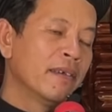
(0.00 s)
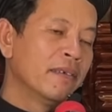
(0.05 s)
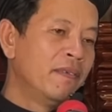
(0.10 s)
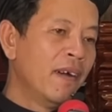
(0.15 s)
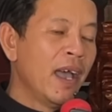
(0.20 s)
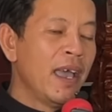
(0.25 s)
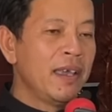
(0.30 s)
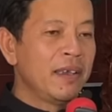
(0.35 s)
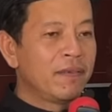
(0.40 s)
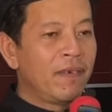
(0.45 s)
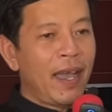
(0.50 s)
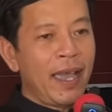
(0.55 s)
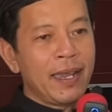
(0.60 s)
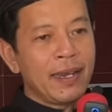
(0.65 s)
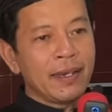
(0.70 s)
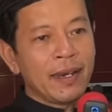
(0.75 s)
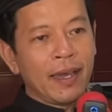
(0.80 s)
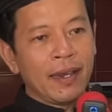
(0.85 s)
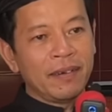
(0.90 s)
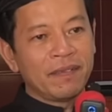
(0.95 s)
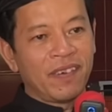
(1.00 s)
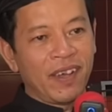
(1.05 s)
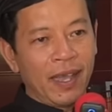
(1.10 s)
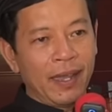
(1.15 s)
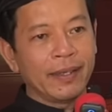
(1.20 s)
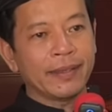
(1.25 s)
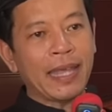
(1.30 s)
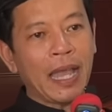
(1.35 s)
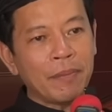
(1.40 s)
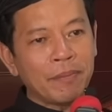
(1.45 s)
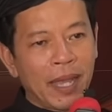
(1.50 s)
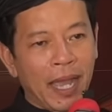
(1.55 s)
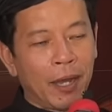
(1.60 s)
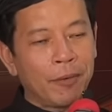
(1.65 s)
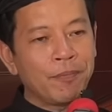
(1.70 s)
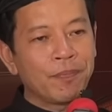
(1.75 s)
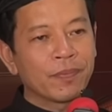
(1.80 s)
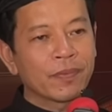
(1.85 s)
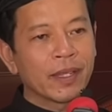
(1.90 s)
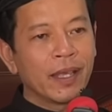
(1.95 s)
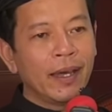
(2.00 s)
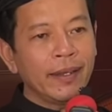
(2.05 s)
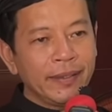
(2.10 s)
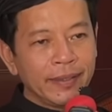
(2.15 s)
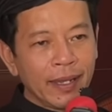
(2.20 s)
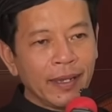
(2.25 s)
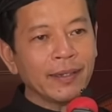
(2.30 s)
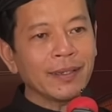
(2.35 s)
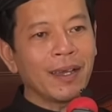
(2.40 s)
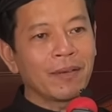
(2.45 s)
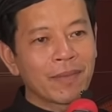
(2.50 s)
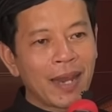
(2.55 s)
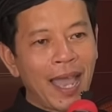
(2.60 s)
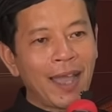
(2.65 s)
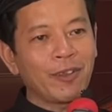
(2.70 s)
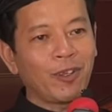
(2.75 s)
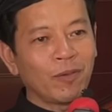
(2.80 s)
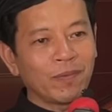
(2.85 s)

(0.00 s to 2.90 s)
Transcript: vì vậy nên về tám học ít nhất đồng đạo